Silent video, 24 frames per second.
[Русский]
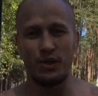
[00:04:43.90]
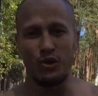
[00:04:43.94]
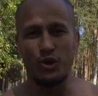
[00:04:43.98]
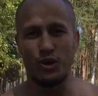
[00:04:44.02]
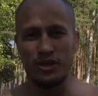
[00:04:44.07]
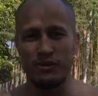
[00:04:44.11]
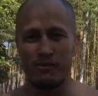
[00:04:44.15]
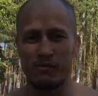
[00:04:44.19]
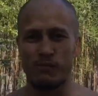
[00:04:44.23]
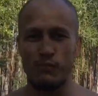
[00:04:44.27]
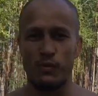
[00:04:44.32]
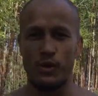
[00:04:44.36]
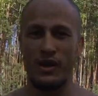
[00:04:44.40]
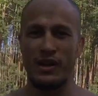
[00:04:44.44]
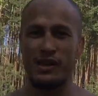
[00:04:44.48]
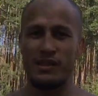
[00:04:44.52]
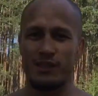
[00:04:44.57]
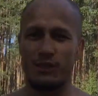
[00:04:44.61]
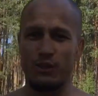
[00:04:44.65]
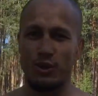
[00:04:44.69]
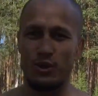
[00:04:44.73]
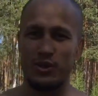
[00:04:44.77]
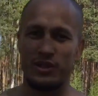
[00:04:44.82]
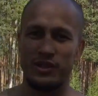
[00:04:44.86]
переходим к более
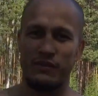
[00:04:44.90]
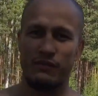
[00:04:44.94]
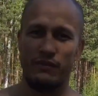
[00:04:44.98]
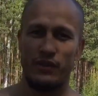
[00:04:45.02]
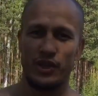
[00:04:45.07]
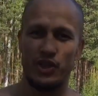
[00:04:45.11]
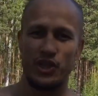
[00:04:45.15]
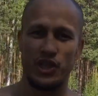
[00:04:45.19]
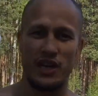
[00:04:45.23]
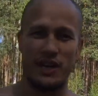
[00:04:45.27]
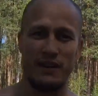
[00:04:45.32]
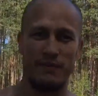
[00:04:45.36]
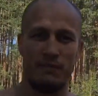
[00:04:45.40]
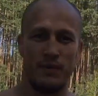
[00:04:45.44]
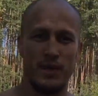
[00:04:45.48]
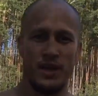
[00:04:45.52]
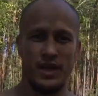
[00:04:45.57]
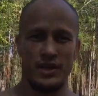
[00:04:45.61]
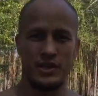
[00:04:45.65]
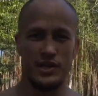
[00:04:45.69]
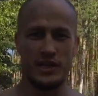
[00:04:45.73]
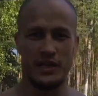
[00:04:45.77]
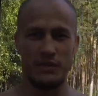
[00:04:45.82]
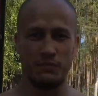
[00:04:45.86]
сложным вещам.
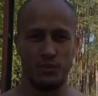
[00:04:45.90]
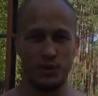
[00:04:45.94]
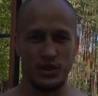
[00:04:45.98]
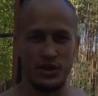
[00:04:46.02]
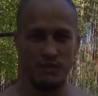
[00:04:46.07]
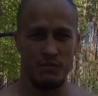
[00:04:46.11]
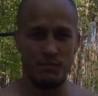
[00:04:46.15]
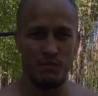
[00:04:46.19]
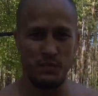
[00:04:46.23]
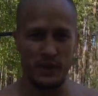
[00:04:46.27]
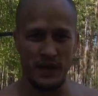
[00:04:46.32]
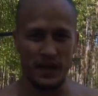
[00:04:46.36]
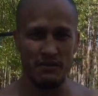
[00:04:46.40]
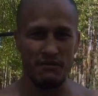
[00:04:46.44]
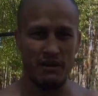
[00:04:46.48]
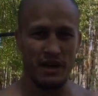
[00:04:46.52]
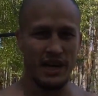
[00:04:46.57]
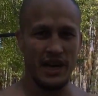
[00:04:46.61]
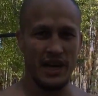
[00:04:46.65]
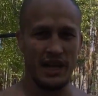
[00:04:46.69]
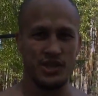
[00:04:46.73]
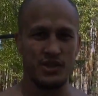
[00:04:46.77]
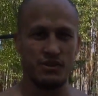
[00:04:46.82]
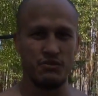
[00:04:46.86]
Сейчас будем
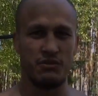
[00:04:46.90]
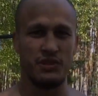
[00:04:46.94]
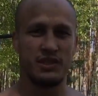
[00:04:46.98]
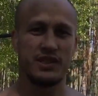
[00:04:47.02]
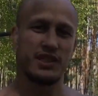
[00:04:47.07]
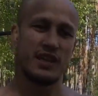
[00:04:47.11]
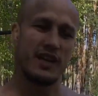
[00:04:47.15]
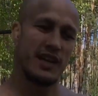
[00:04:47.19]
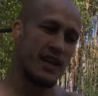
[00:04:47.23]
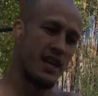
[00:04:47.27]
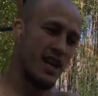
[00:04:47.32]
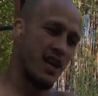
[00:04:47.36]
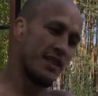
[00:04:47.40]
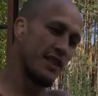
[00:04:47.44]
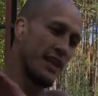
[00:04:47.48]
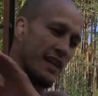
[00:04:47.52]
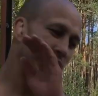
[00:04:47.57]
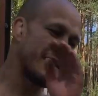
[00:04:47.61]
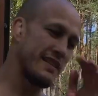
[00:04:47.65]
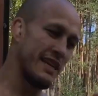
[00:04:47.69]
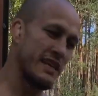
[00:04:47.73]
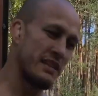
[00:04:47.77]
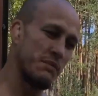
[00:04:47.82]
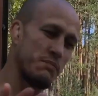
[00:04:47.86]
переворачиваться,
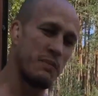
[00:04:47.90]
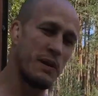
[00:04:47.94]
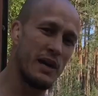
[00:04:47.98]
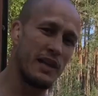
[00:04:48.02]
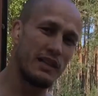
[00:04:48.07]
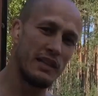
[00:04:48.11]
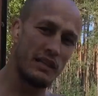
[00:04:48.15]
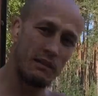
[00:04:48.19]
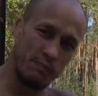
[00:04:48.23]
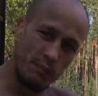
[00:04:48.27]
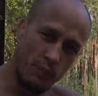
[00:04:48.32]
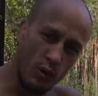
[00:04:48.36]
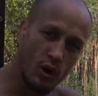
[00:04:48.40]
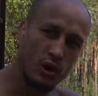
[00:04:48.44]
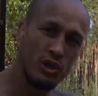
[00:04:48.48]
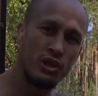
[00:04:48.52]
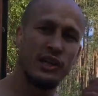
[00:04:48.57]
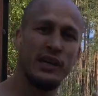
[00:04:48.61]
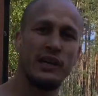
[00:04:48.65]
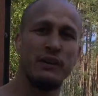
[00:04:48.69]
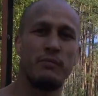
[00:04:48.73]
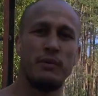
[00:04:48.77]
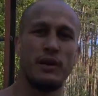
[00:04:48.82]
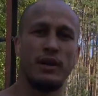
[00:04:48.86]
назад падать,
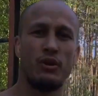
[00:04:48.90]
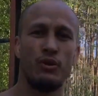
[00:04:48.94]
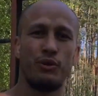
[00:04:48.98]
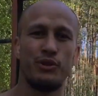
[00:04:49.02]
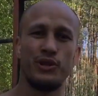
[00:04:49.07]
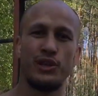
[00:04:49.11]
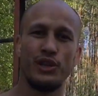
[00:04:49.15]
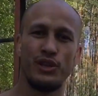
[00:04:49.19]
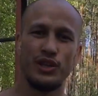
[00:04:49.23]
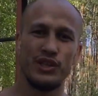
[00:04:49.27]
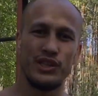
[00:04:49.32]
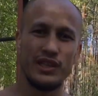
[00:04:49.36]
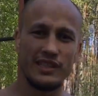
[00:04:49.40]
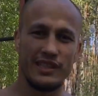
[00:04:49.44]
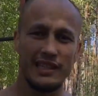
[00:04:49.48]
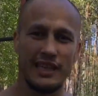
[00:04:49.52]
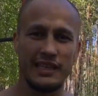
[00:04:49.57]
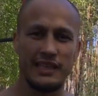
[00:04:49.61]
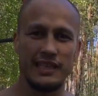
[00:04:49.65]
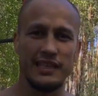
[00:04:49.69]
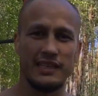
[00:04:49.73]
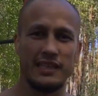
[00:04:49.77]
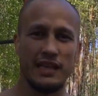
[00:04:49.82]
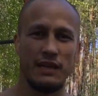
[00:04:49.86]
полный оборот делать и
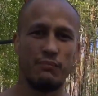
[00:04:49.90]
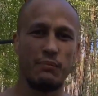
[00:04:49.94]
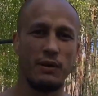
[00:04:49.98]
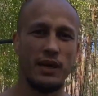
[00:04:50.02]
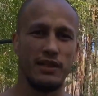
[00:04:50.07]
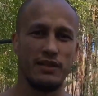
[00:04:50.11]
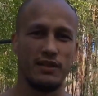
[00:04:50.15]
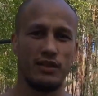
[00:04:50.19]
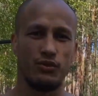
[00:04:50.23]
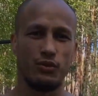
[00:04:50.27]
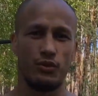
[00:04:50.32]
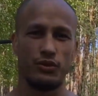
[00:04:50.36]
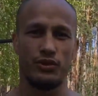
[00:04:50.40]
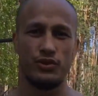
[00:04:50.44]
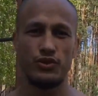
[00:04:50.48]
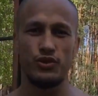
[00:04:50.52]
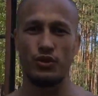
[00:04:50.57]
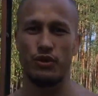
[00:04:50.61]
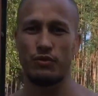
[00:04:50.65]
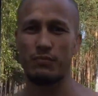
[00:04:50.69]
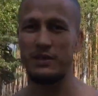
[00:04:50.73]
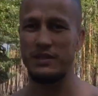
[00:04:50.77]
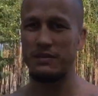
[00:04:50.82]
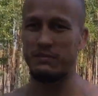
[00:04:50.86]
садиться опять на
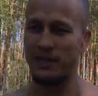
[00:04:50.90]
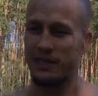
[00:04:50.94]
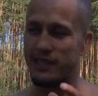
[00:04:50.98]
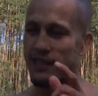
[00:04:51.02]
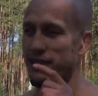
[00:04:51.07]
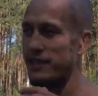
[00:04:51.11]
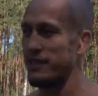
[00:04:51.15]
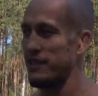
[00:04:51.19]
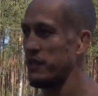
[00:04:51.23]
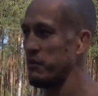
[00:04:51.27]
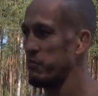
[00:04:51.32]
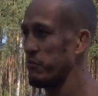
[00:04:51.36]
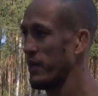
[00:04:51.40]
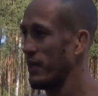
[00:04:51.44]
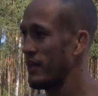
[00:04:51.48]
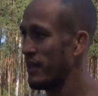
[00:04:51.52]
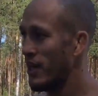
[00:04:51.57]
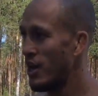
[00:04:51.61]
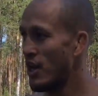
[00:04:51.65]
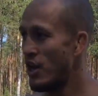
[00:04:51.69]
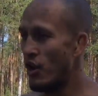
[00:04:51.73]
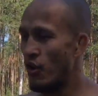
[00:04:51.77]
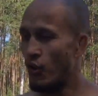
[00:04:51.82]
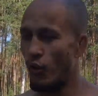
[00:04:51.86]
турничок. Посмотрите, ребят,
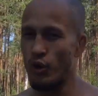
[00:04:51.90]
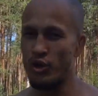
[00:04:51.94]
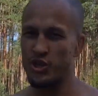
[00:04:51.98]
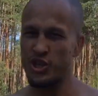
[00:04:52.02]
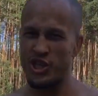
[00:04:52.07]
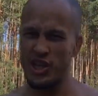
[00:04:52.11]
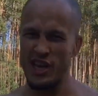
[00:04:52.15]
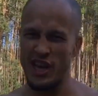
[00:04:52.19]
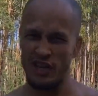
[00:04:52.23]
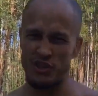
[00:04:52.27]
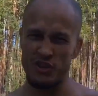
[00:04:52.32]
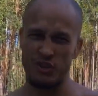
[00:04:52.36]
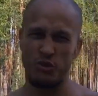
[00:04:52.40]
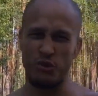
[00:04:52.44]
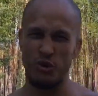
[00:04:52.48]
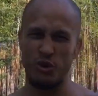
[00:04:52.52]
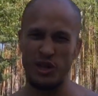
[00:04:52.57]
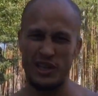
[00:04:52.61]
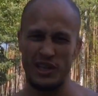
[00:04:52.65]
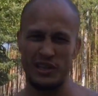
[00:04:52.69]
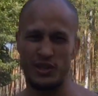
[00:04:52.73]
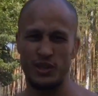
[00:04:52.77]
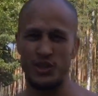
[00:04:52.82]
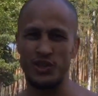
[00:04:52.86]
очень
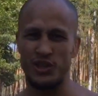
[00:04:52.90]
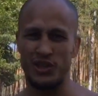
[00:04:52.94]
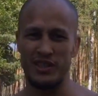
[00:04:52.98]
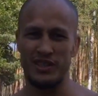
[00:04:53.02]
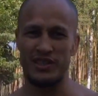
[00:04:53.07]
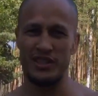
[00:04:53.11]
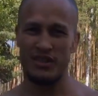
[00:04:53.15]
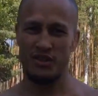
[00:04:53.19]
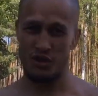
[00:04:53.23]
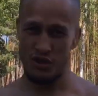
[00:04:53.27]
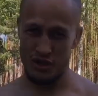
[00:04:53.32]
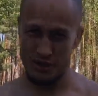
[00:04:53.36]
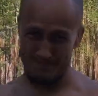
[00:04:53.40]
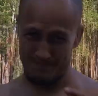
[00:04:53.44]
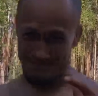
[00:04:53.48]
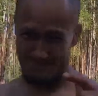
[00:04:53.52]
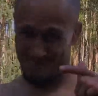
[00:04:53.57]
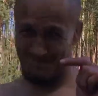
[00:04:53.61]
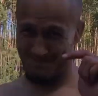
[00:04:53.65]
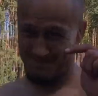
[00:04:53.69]
очкую, если честно, но